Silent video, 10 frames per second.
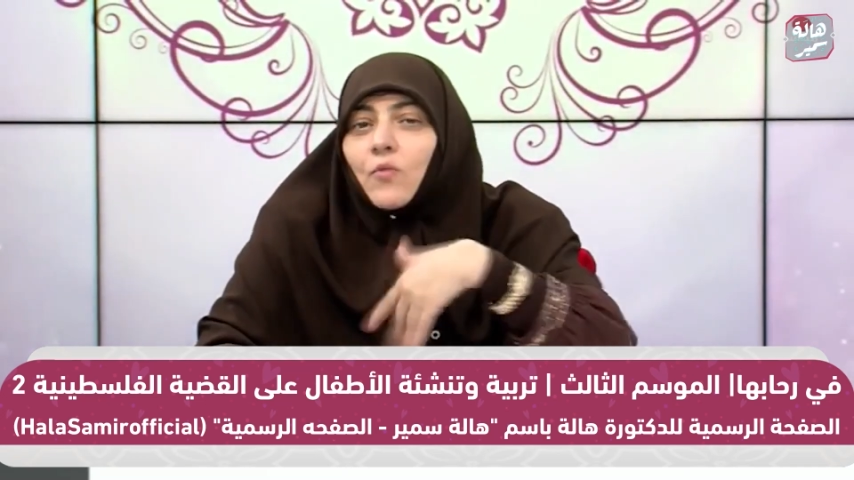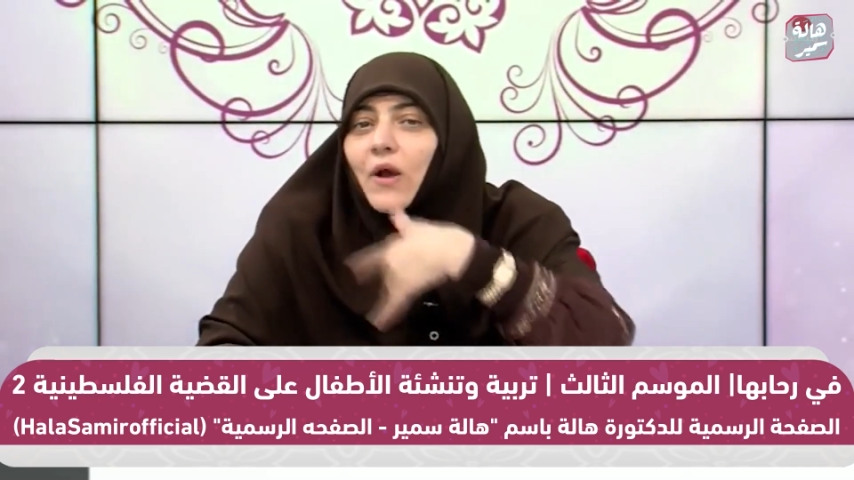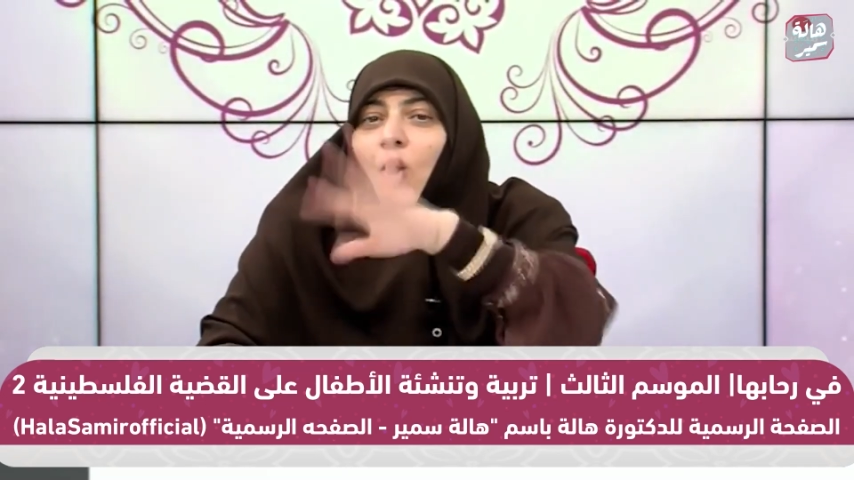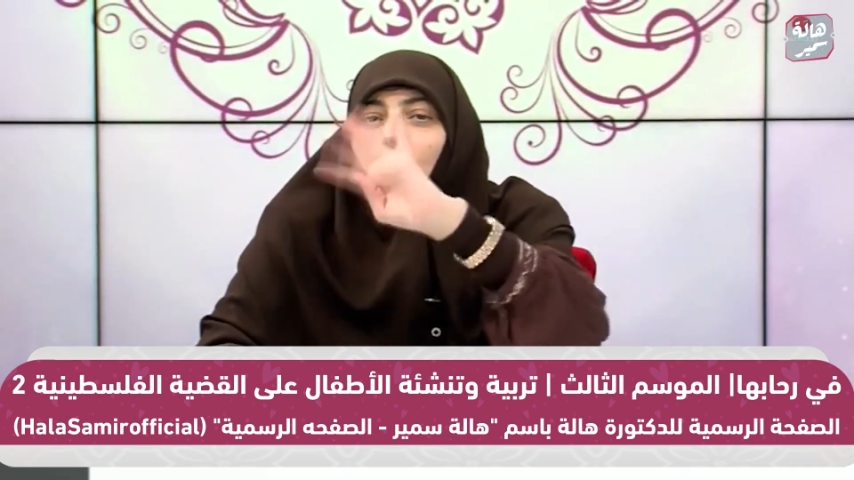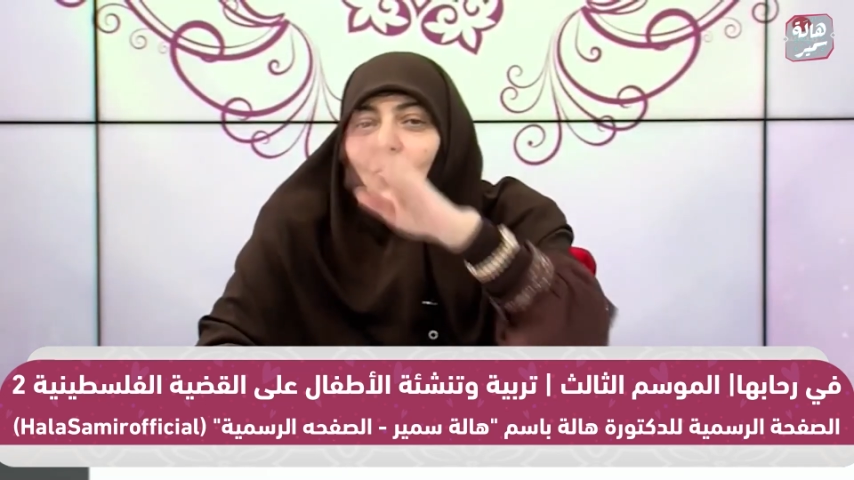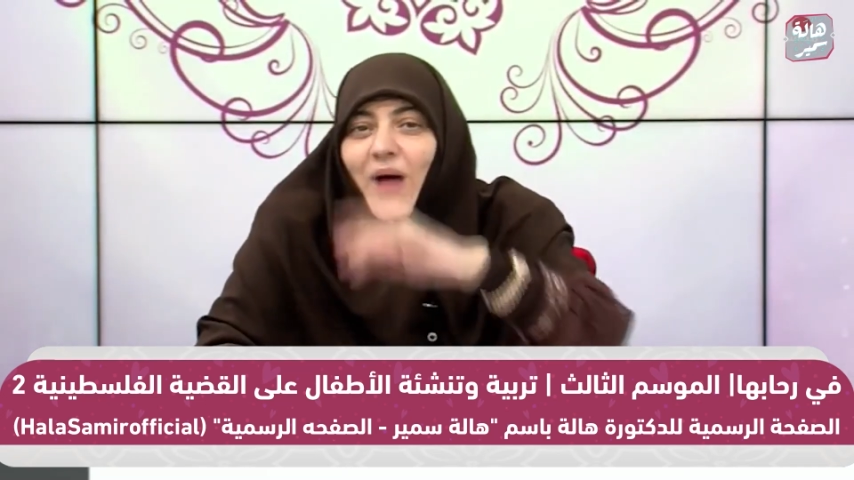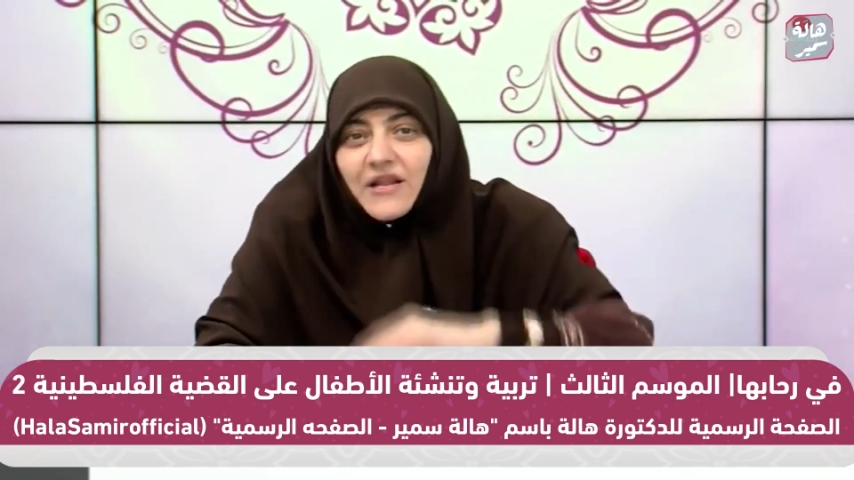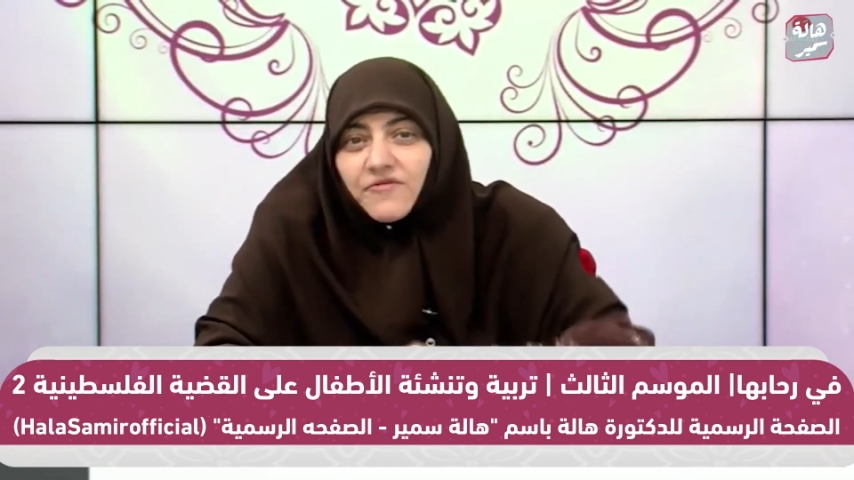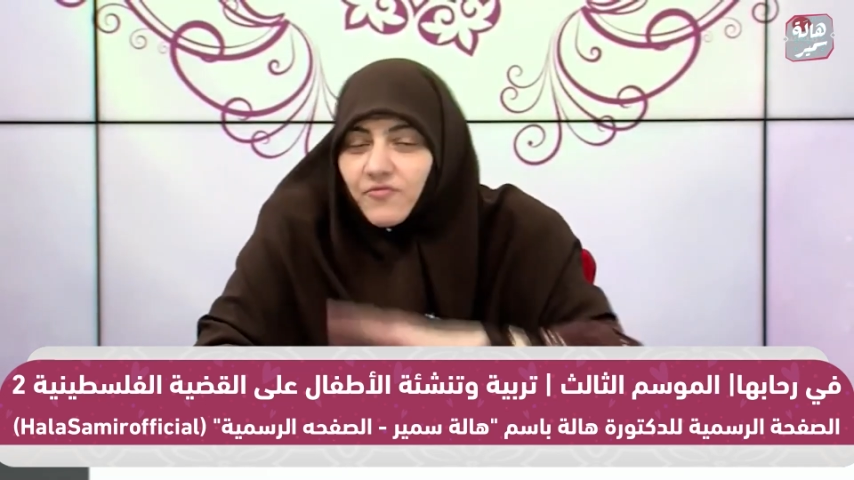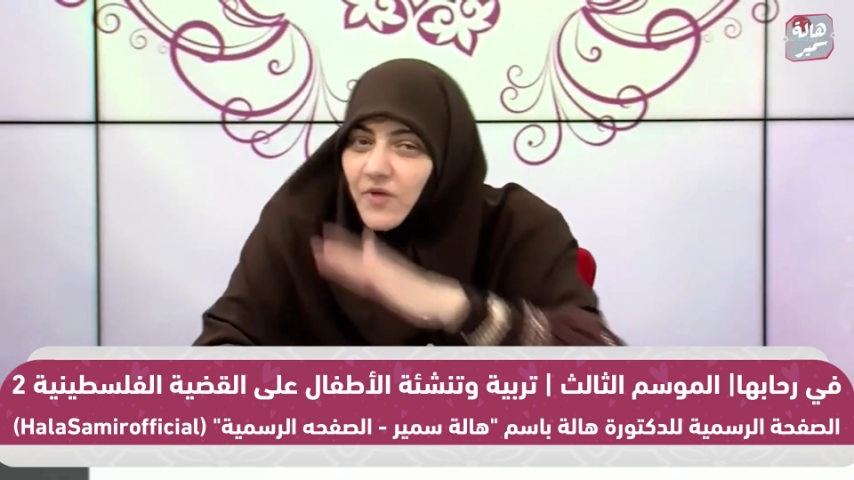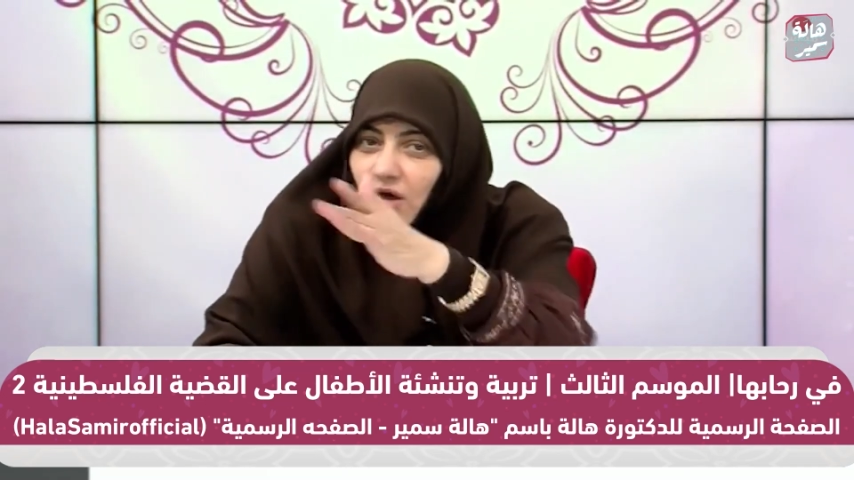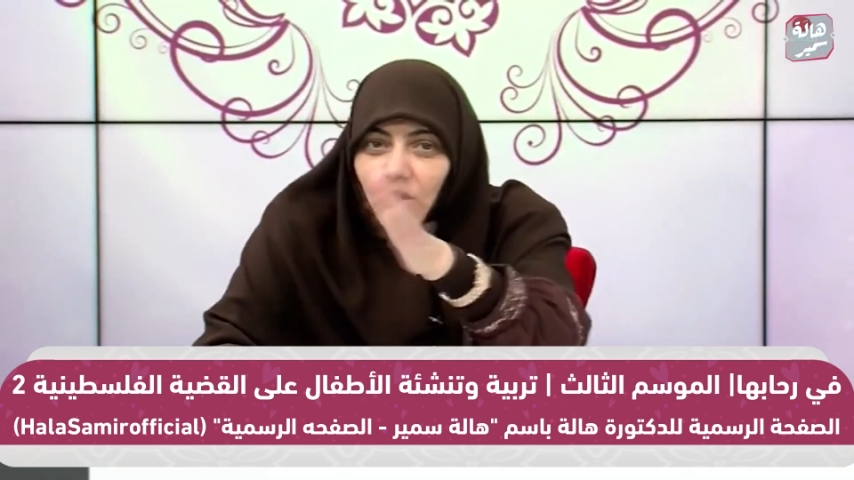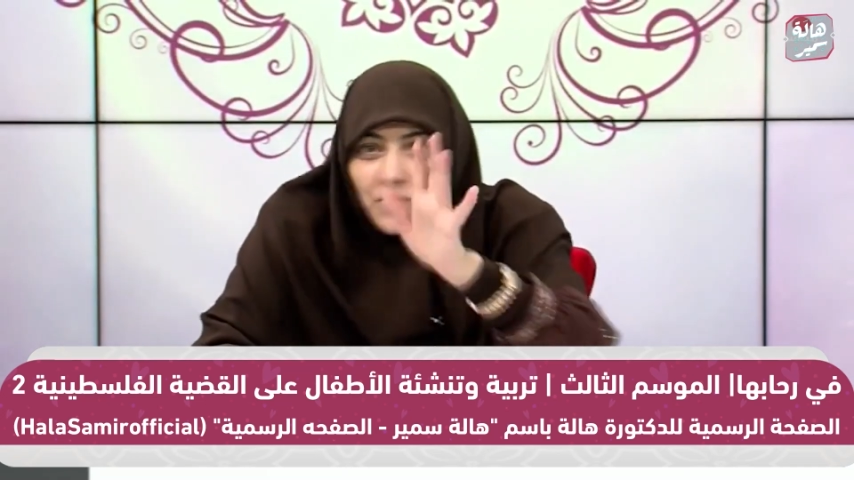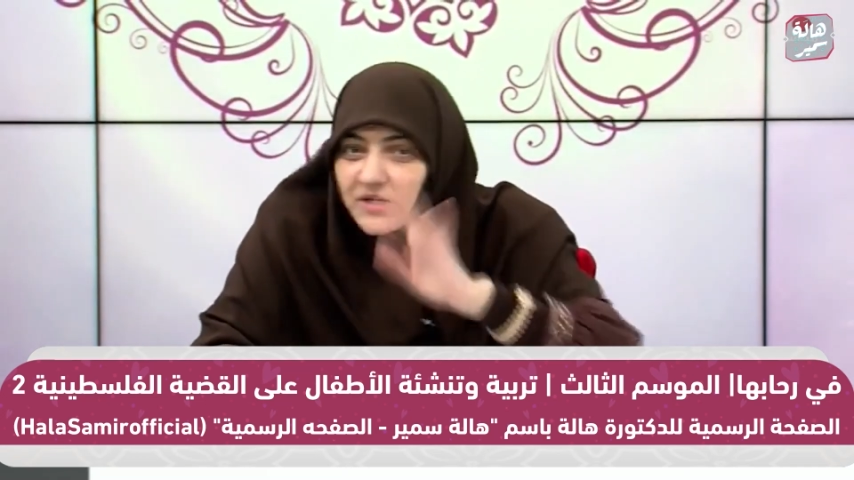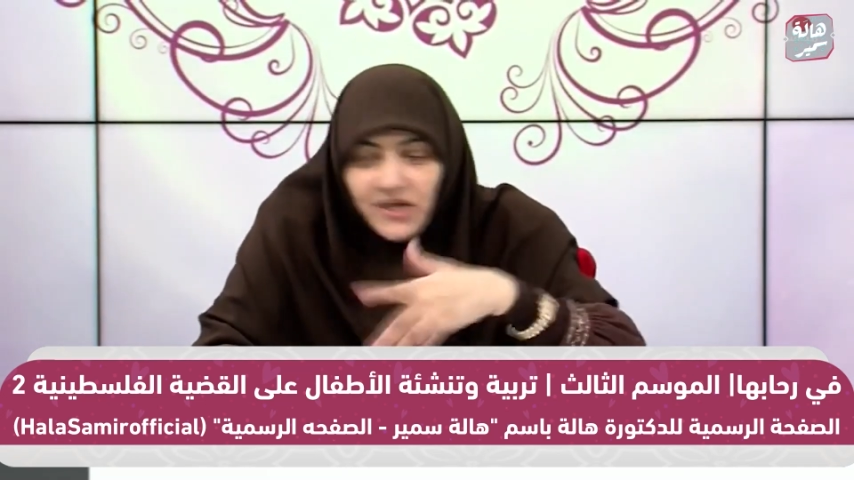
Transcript: ولا عمرهم حد فيهم ده غلط ولا